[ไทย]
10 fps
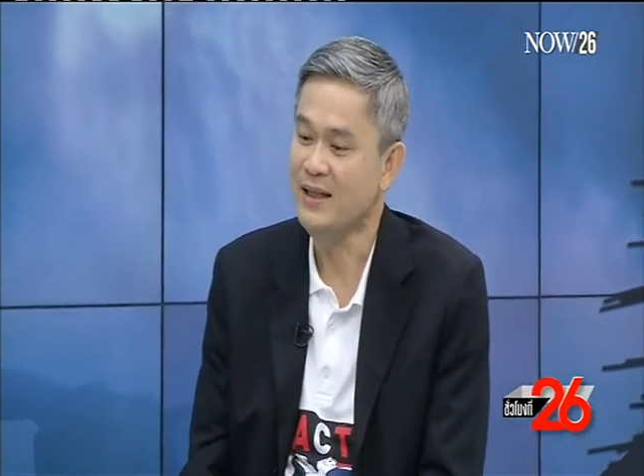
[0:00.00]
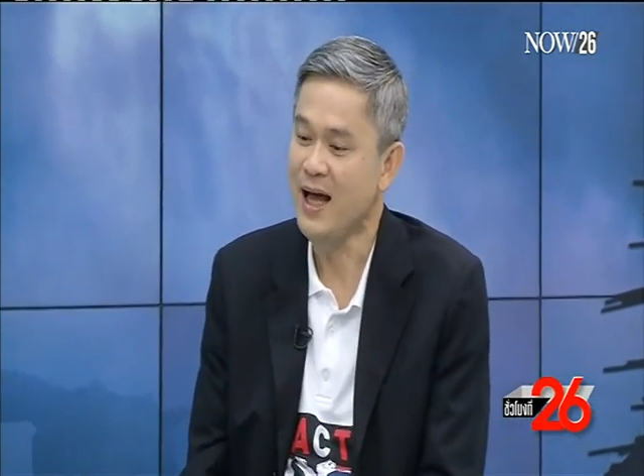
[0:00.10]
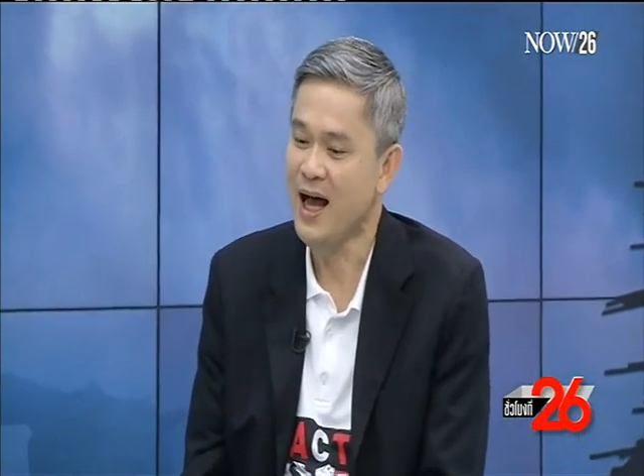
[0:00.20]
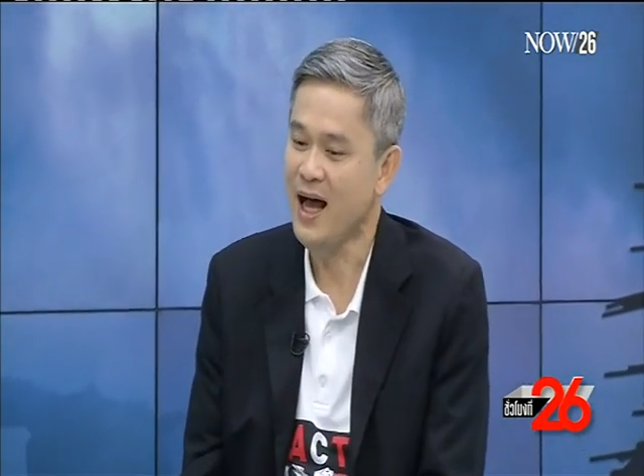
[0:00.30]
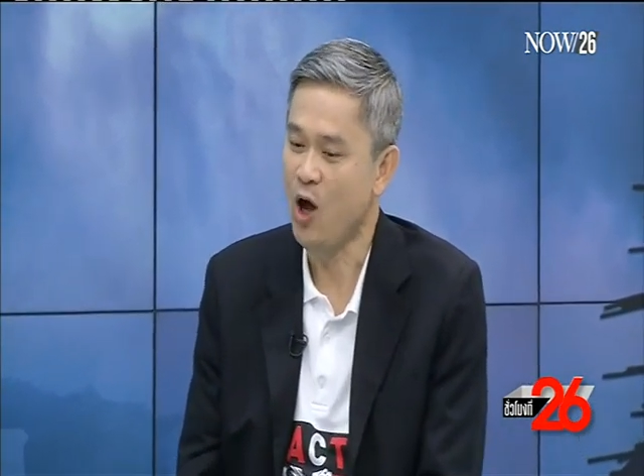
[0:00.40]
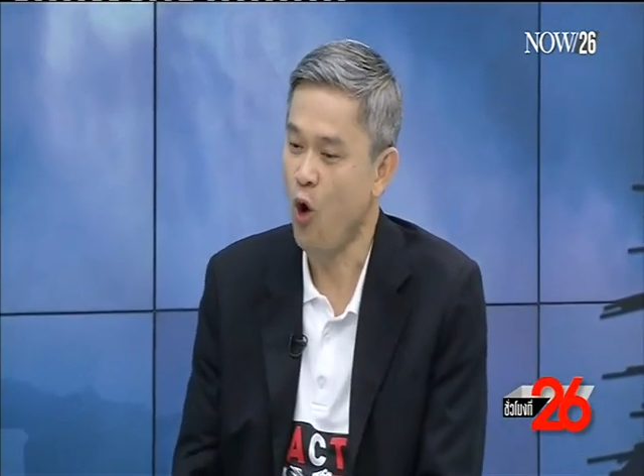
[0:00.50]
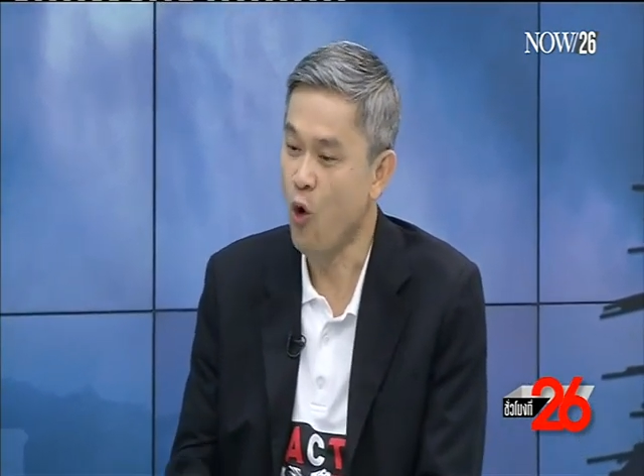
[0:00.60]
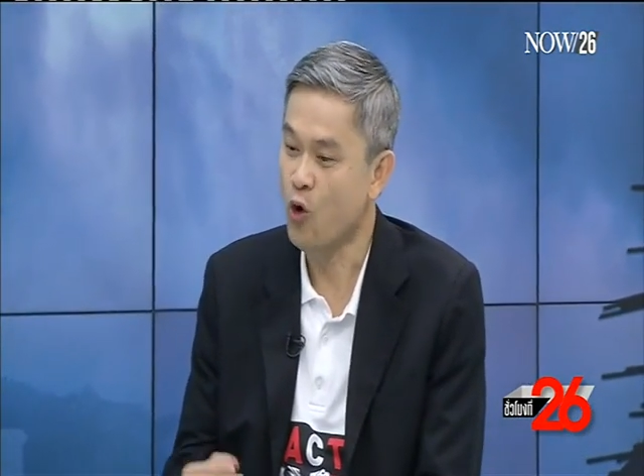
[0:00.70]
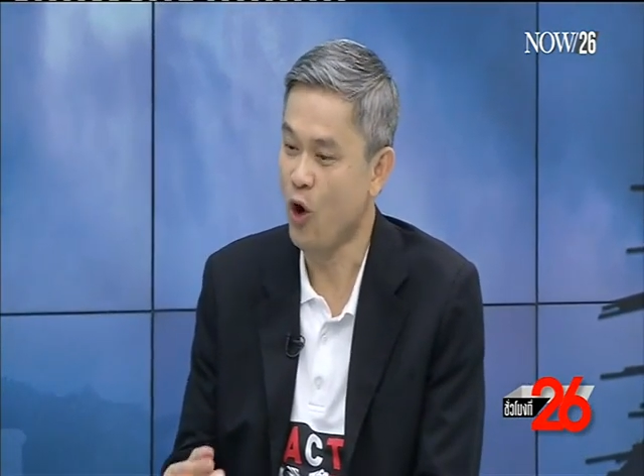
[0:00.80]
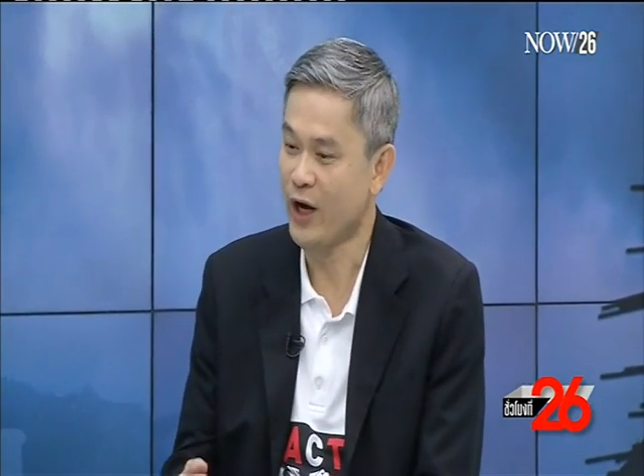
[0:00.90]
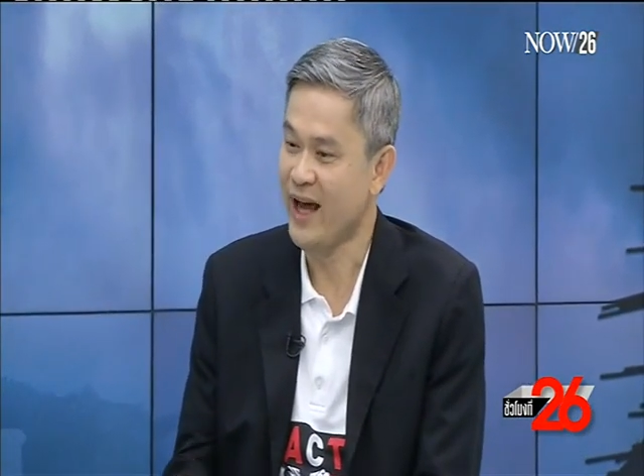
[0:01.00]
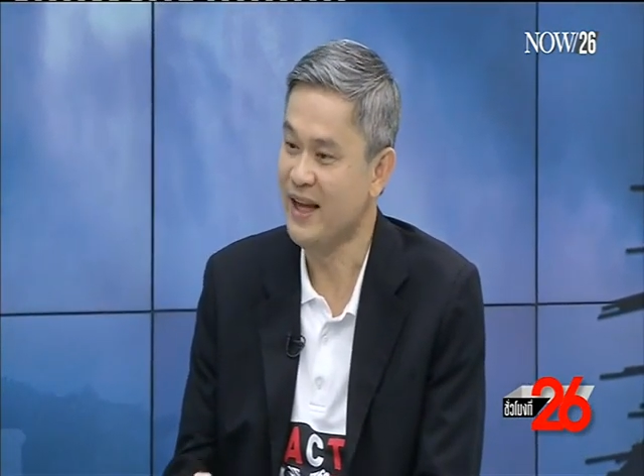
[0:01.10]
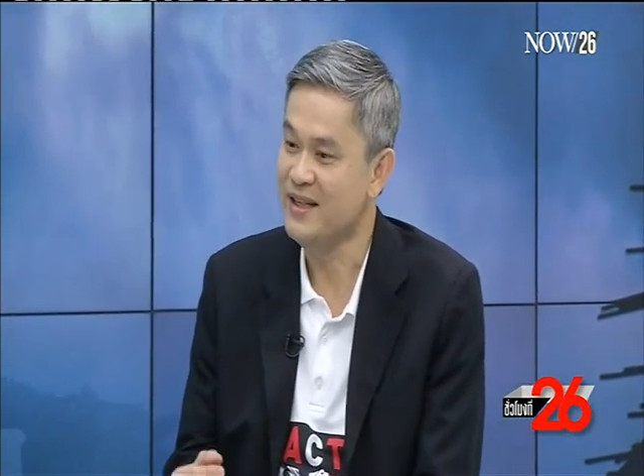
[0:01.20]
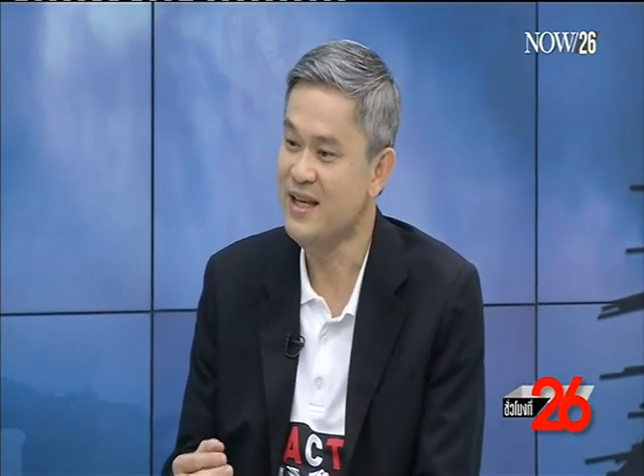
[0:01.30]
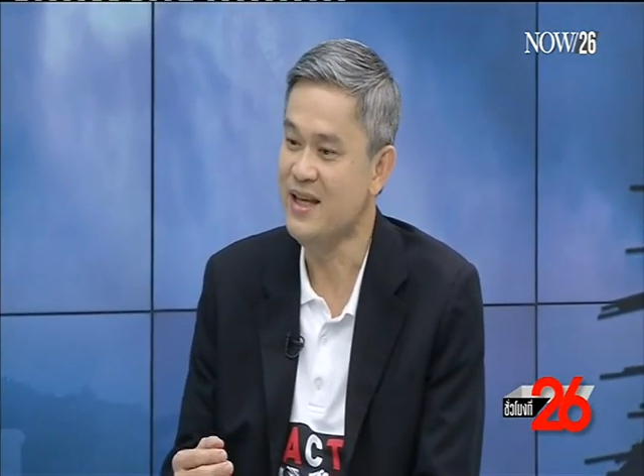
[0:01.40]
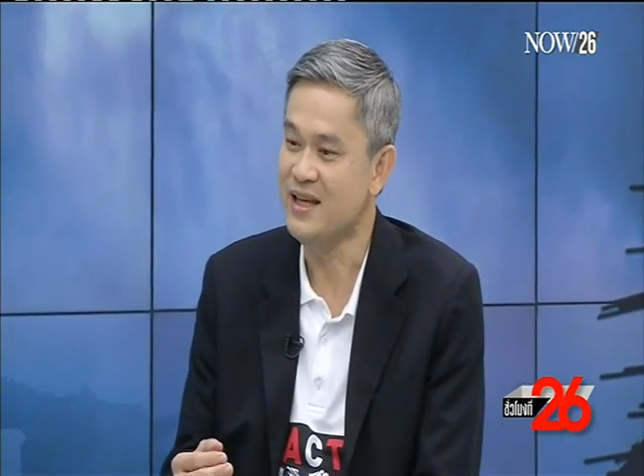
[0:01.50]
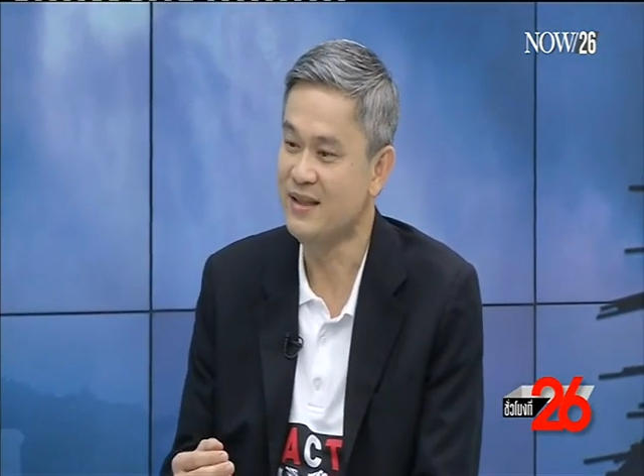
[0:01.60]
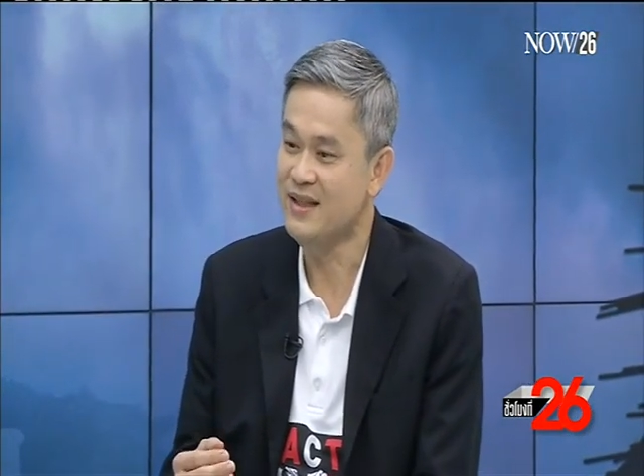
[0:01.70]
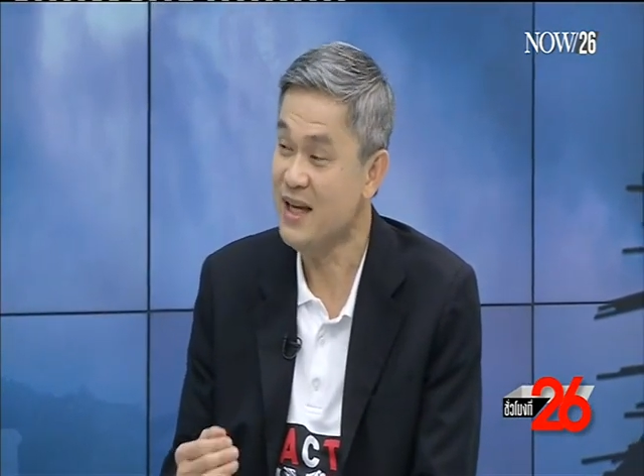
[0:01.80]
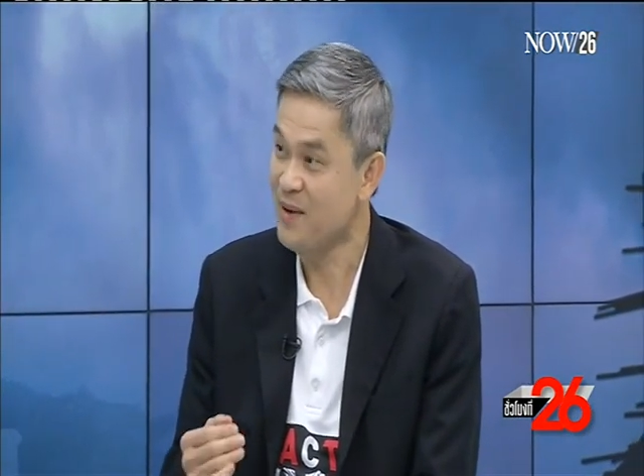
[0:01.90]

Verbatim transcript: ถ้าองค์กรไหนที่ที่